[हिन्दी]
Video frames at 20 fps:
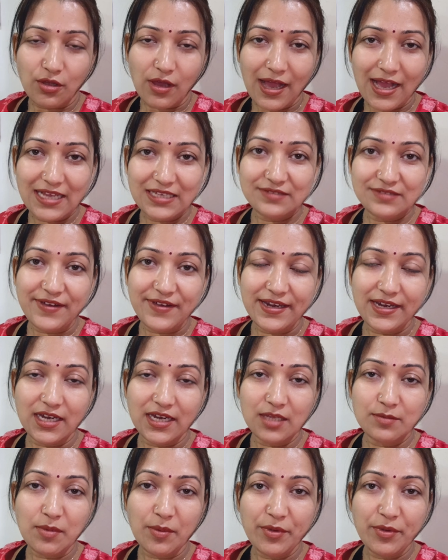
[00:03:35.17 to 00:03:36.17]
आज
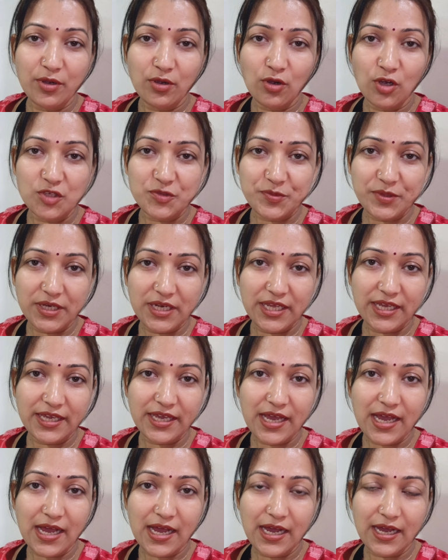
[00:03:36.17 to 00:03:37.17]
फाइनली मम्मी को हॉस्पिटल लेके
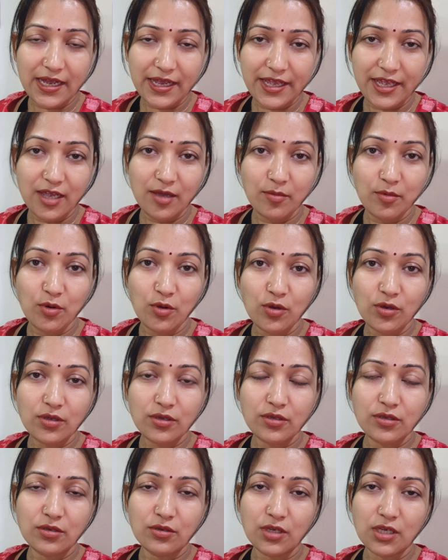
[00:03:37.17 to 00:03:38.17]
आ गए हम लोग
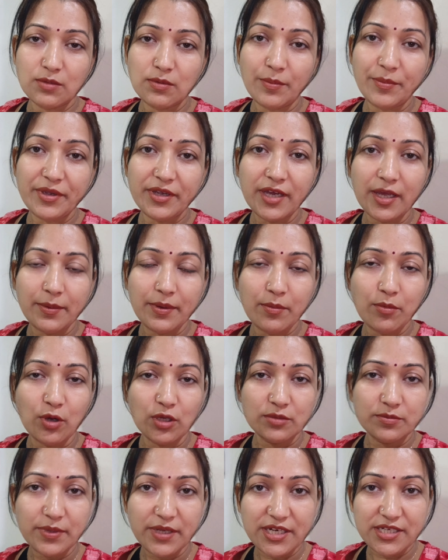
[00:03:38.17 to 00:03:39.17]
क्योंकि मम्मी घर में
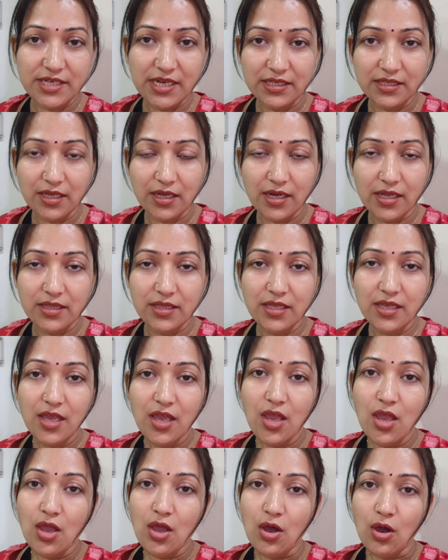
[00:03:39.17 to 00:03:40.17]
बहुत परेशान कर रही
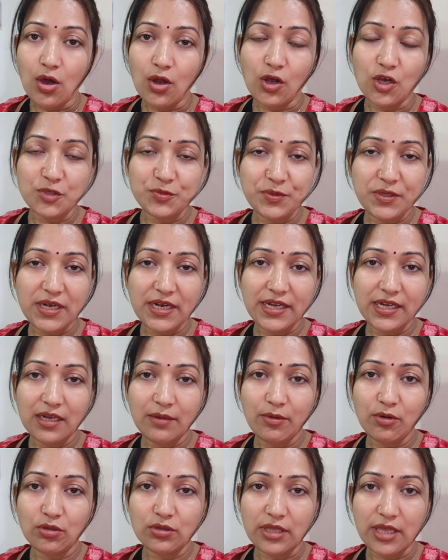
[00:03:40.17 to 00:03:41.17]
थी और हॉस्पिटल आने के लिए
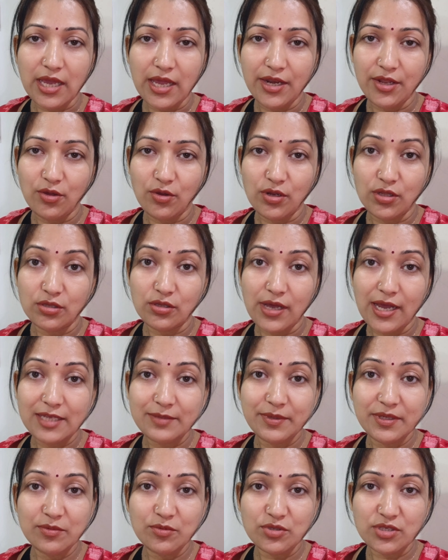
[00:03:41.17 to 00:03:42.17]
बिल्कुल तैयार नहीं हो रही थी तो आज
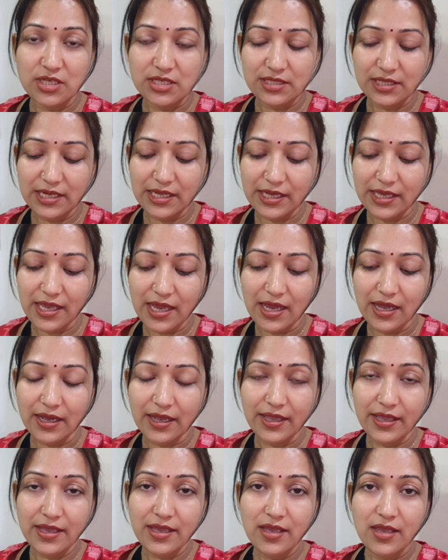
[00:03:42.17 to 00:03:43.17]
बड़ी मुश्किल से लेके आ
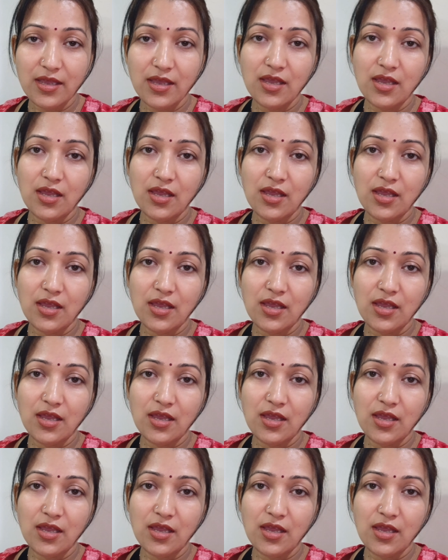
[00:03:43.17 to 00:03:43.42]
गए हैं